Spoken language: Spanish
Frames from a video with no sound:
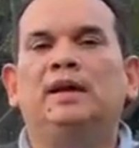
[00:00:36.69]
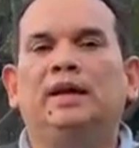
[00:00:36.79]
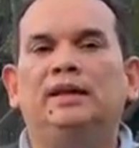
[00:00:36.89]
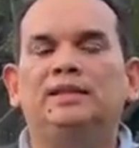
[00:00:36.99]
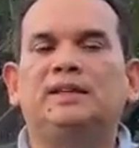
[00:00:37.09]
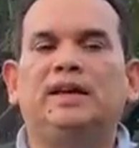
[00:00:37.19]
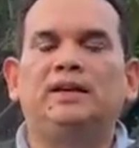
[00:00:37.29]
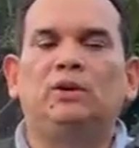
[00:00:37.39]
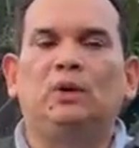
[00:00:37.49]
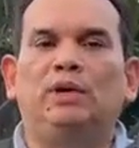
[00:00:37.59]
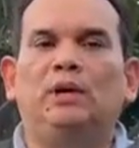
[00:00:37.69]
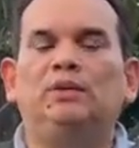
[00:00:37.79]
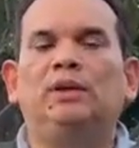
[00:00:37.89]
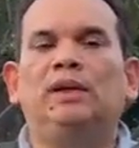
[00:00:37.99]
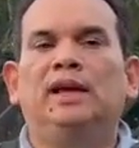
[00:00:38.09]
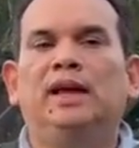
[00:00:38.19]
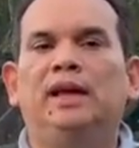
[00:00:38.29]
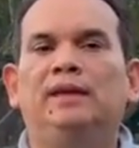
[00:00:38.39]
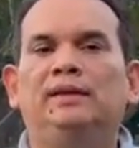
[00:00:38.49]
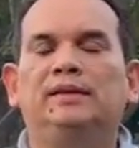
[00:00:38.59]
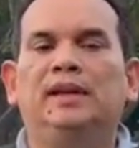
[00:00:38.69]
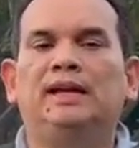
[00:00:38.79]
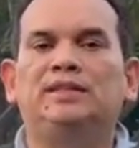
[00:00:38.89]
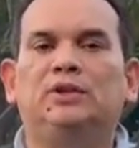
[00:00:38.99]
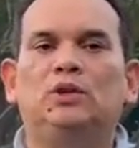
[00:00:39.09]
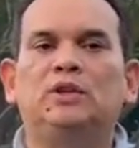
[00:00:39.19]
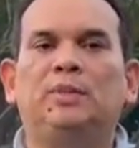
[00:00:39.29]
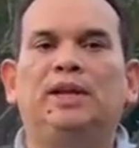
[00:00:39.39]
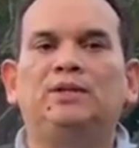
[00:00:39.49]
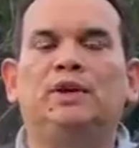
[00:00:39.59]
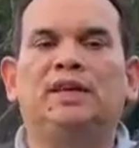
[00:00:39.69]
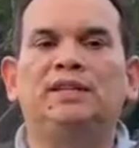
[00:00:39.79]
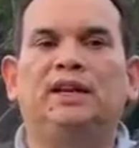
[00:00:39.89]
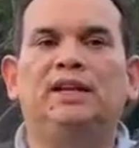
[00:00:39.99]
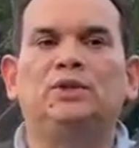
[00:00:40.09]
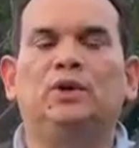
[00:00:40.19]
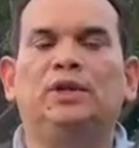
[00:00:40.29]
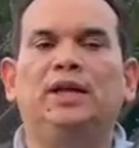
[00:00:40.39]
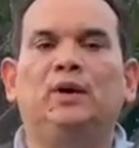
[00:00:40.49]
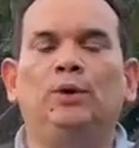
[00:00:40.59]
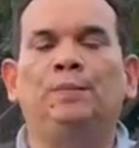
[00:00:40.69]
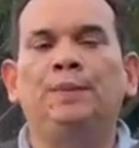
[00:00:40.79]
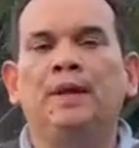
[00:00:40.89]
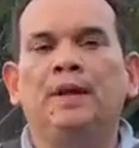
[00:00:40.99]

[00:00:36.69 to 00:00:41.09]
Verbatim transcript: quienes eh, colaboraron en la exitosa operación que se realizó el día de hoy.